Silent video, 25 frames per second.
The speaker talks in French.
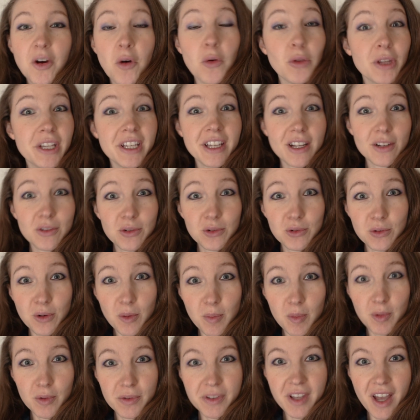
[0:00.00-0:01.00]
On est quelques
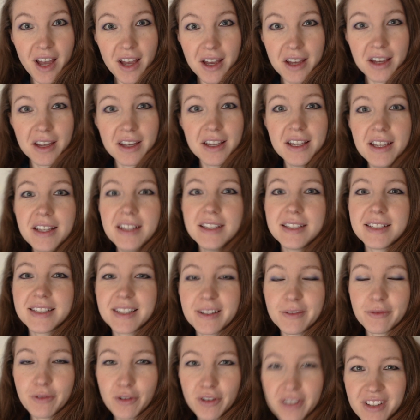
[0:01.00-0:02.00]
jours plus tard.
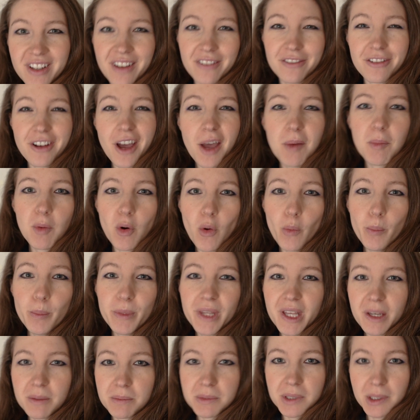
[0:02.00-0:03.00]
Stephen a vraiment
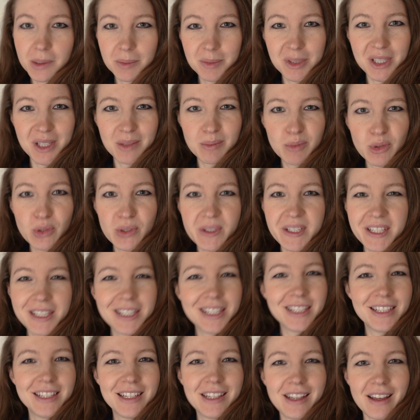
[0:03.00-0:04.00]
bien bien bien bossé
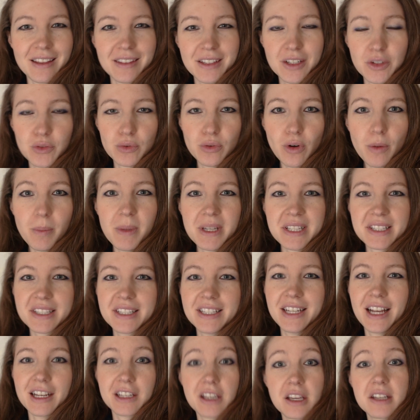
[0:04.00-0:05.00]
ces derniers jours parce
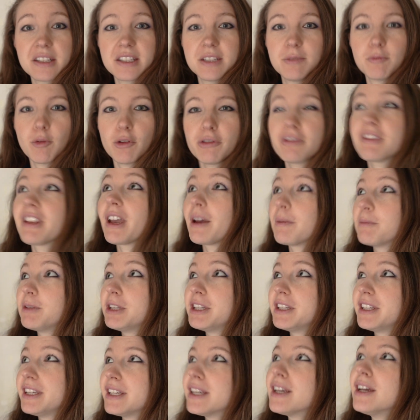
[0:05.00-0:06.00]
qu'il a quasiment
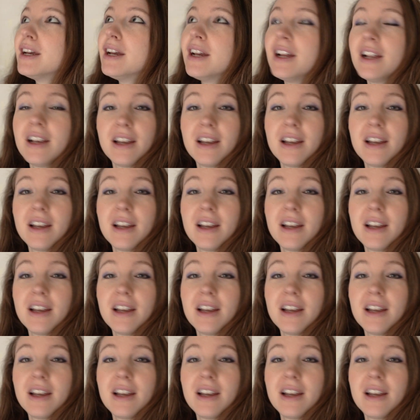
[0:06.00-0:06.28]
terminé